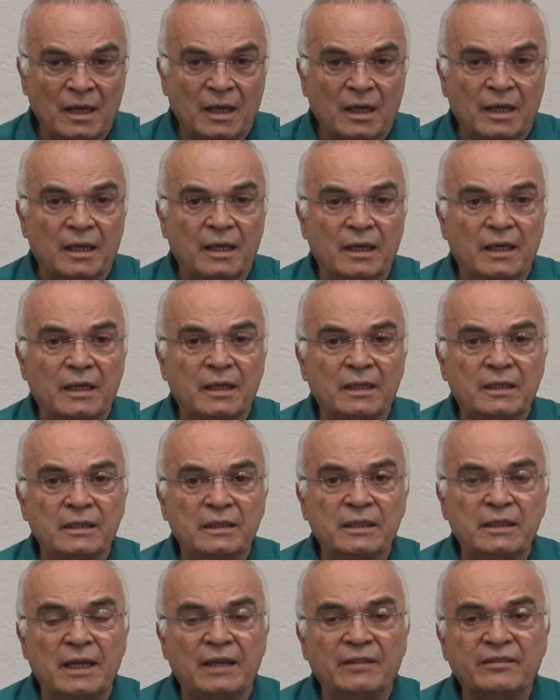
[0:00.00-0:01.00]
Eh,
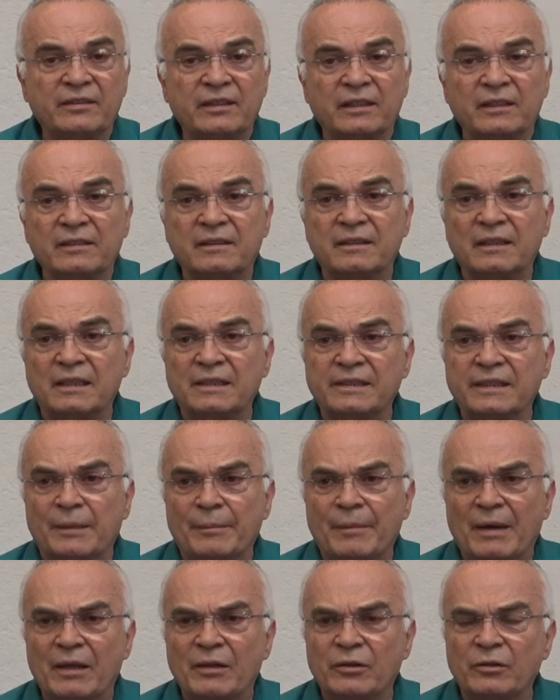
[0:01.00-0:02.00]
y este es el
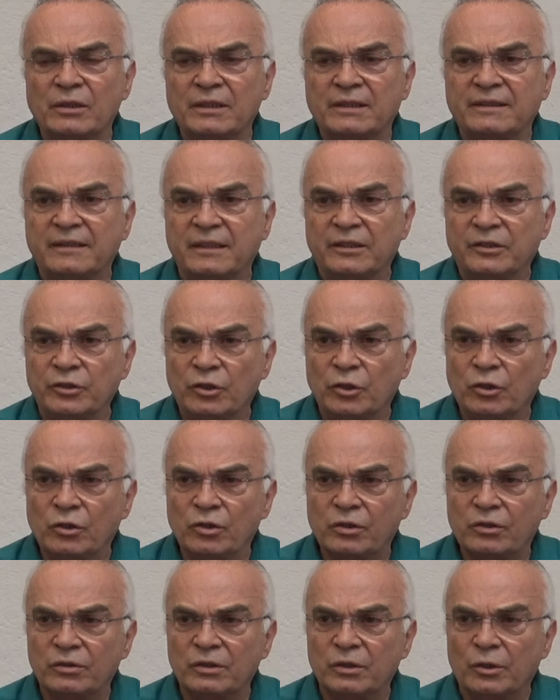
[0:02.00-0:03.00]
llamado del Señor,